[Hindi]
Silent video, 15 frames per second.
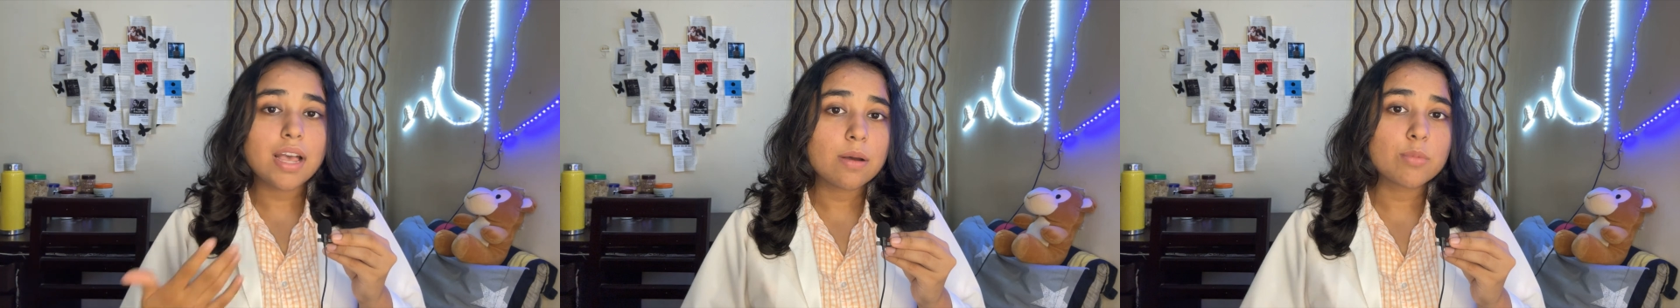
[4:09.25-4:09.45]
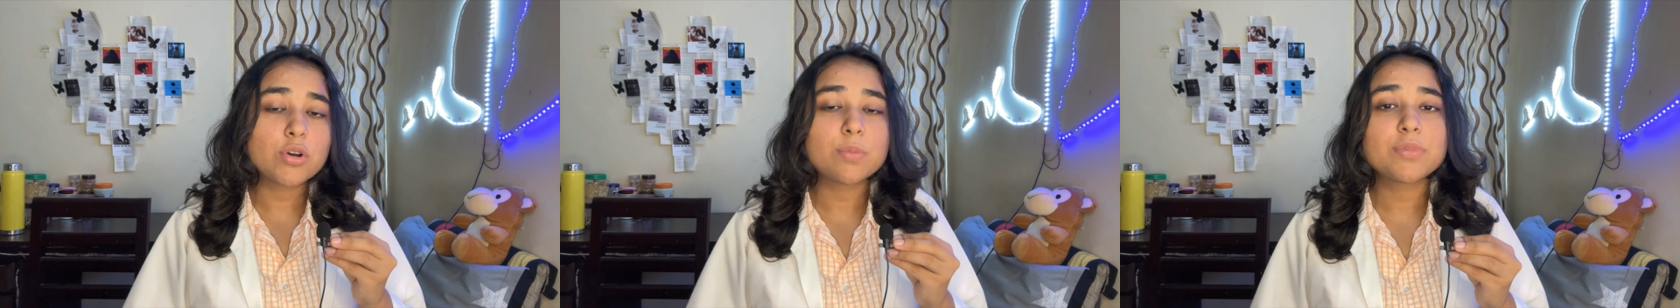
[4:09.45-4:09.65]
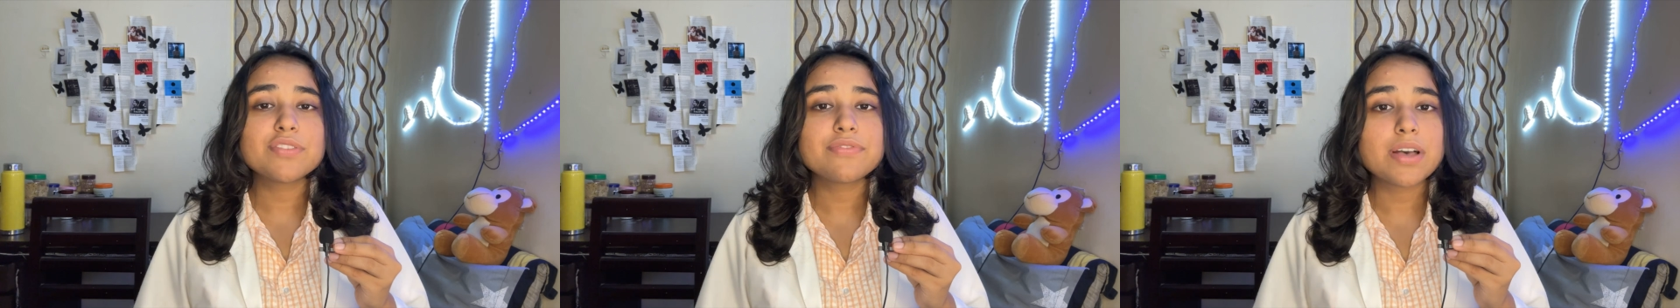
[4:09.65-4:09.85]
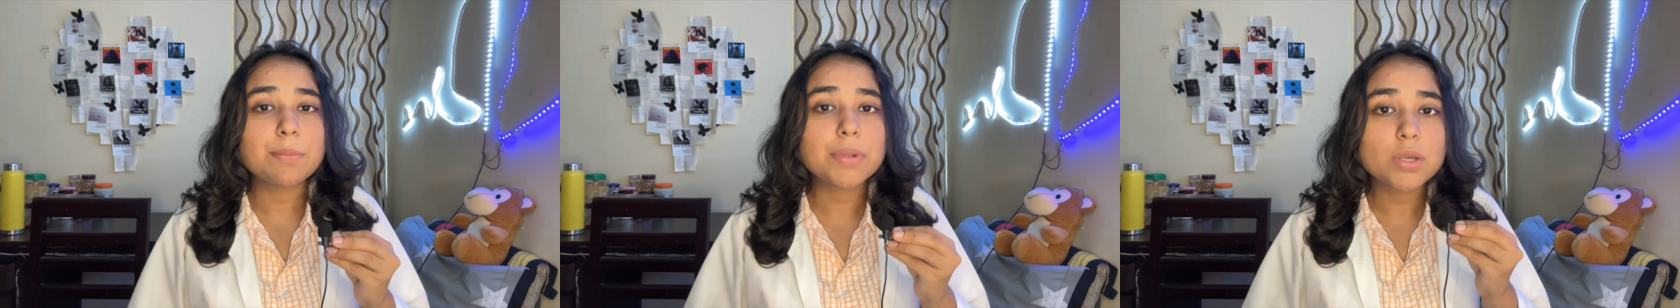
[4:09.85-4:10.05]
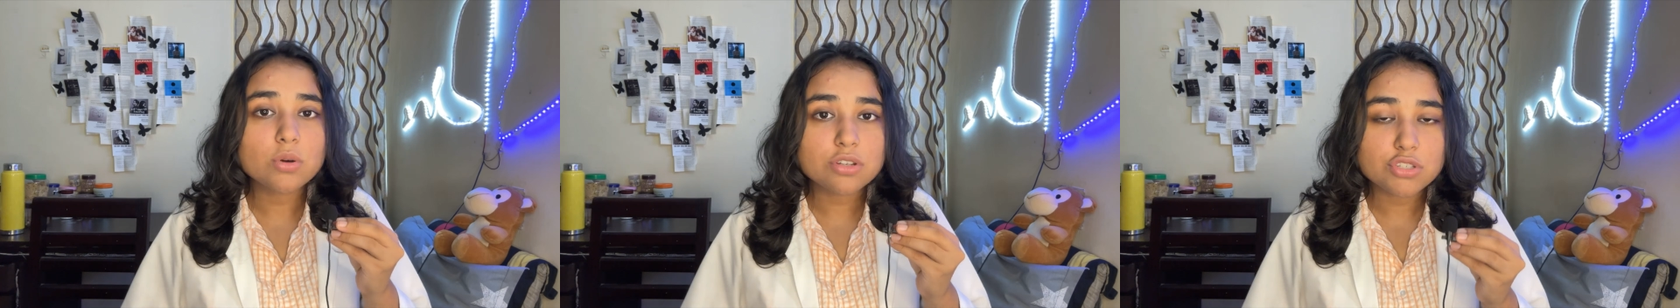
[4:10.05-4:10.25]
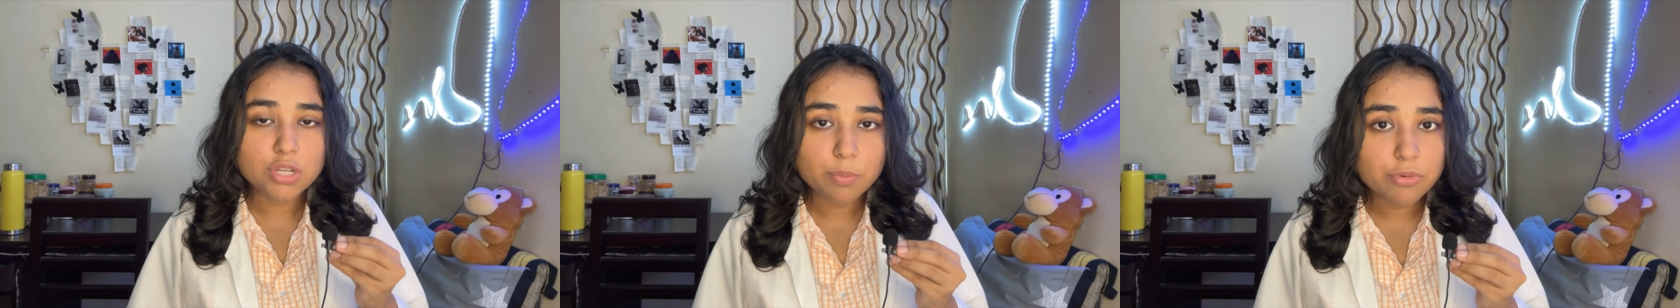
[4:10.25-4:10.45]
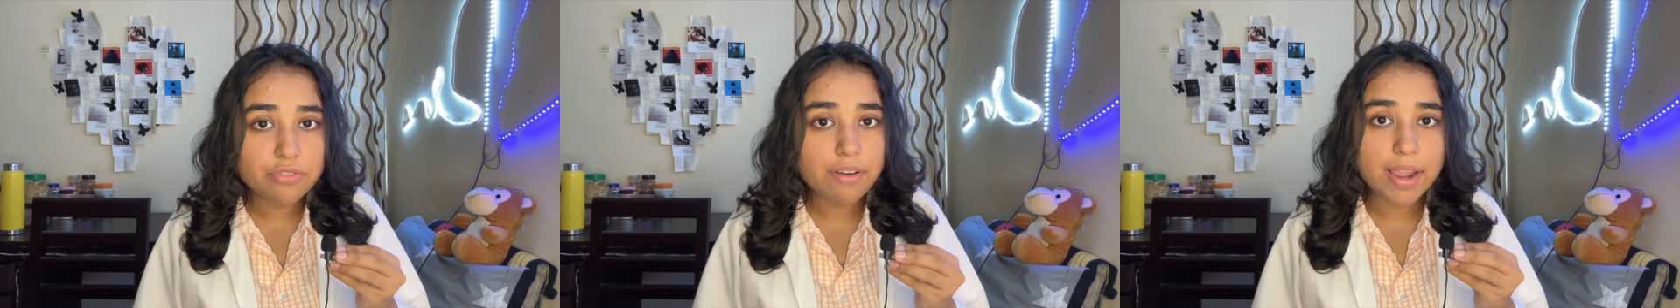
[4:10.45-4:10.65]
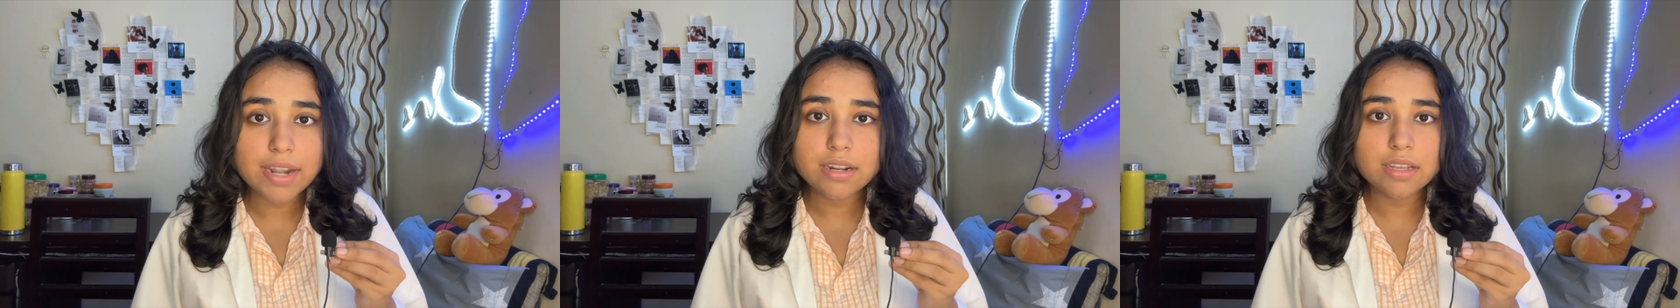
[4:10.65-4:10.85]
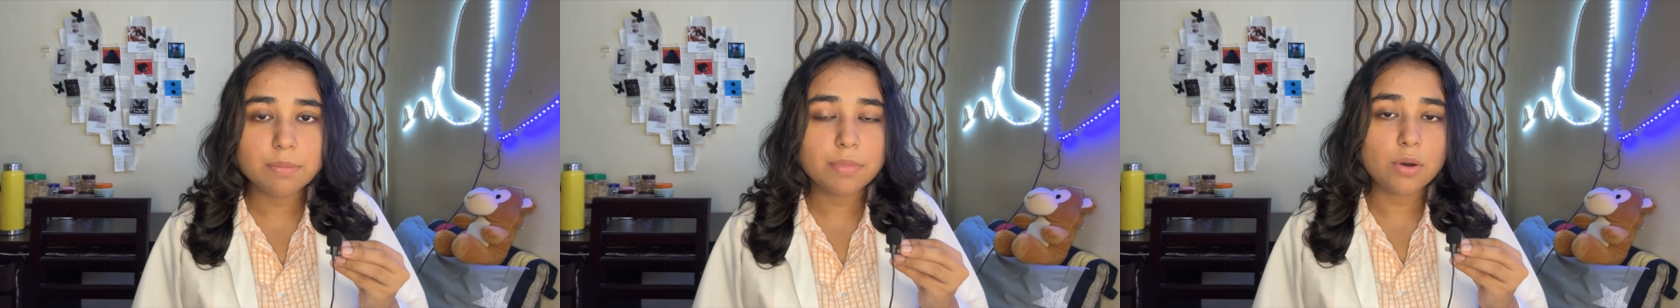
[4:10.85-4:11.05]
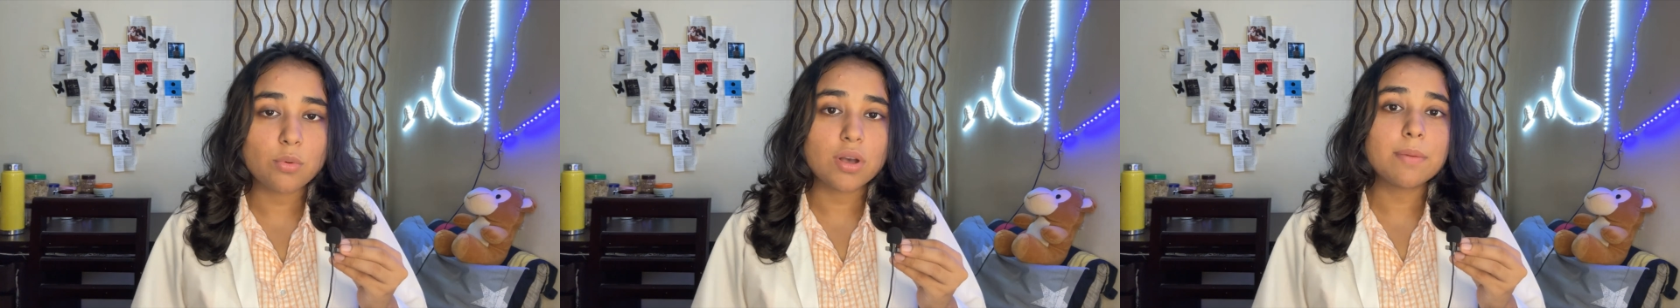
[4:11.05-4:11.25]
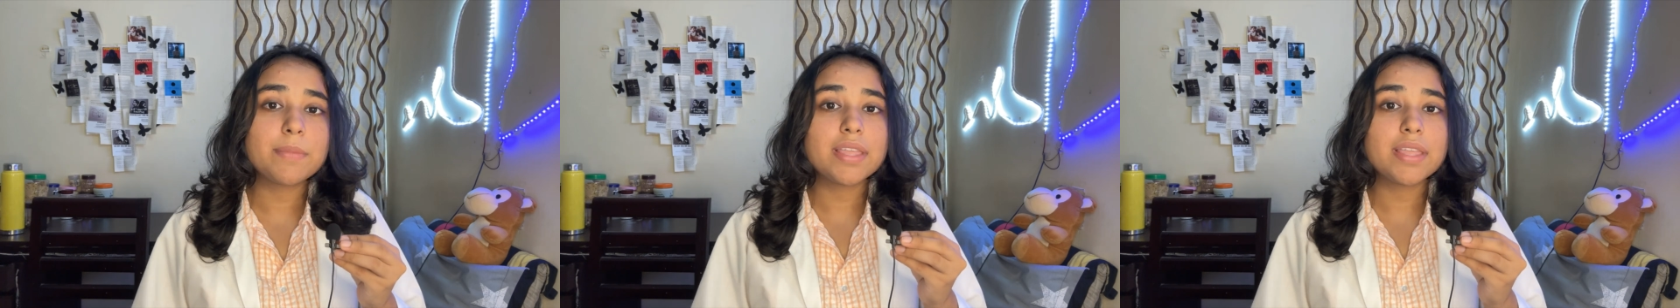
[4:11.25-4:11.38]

आप को अपनी फैमिली को अच्छा प्रोवाइड कर पाऊंगा